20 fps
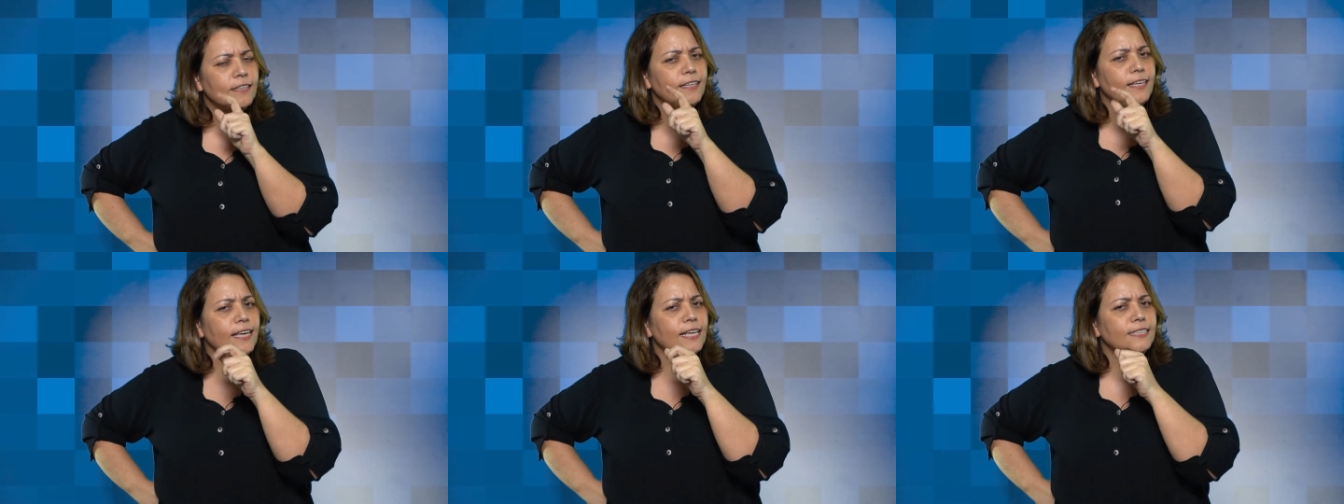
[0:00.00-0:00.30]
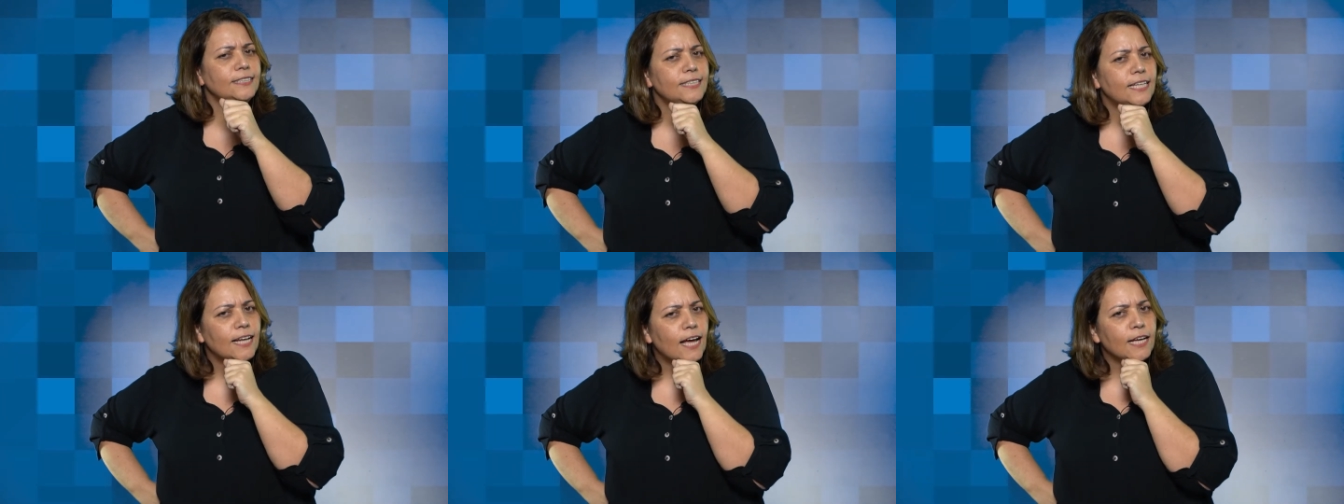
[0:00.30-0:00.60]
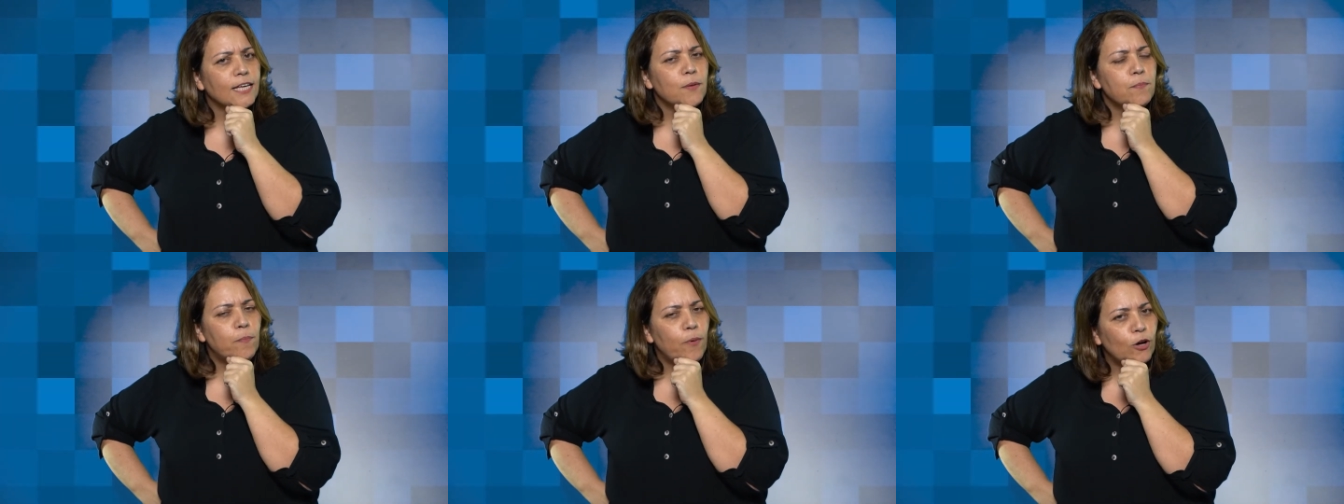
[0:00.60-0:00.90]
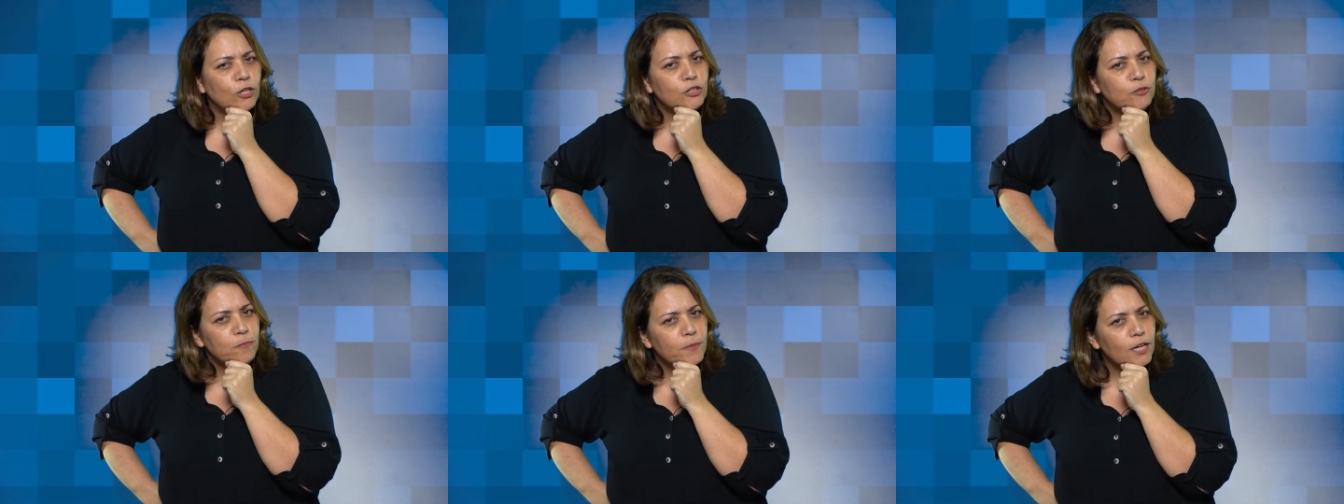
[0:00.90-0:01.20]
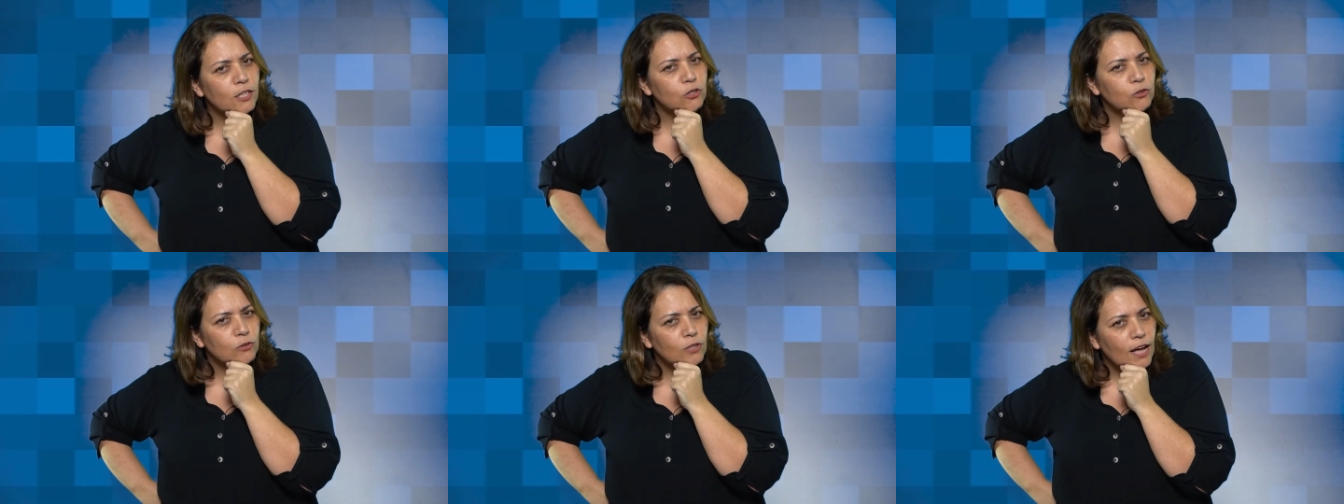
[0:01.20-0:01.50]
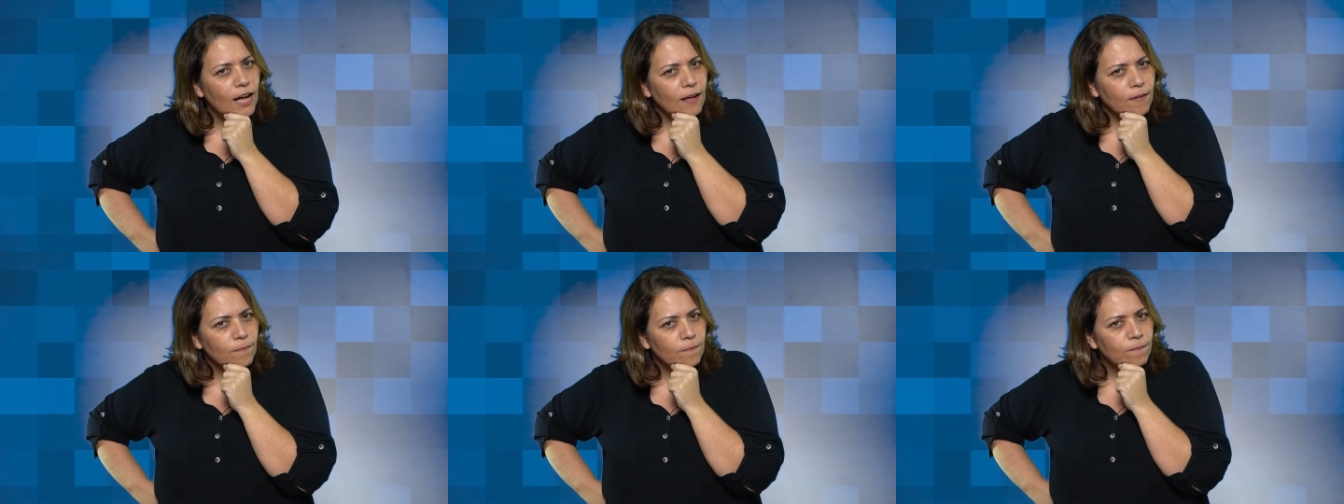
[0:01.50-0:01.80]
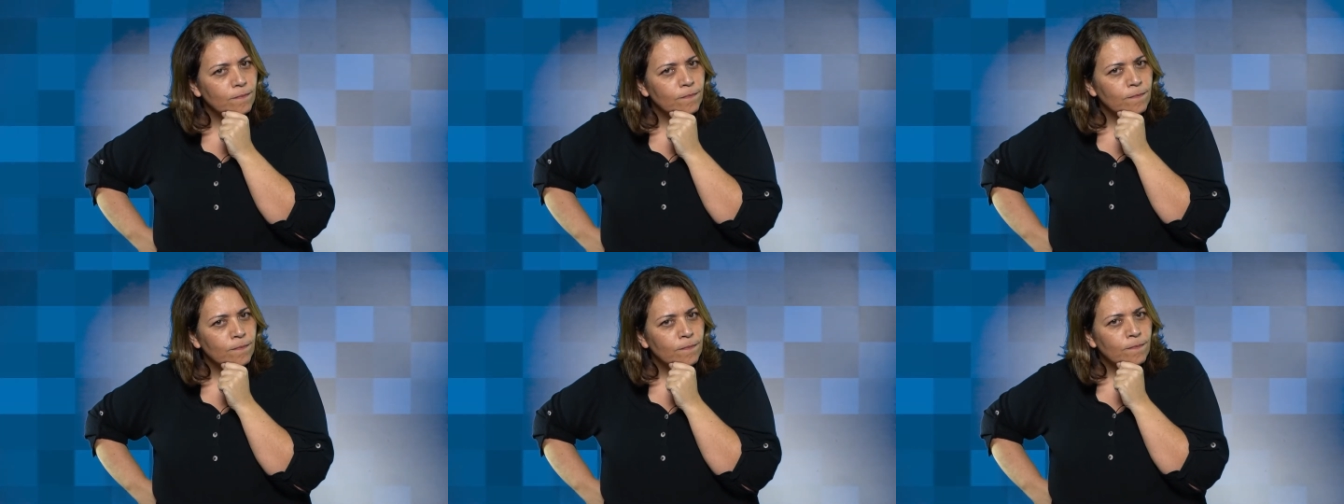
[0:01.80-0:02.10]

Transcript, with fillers: Quem será que pode me ajudar?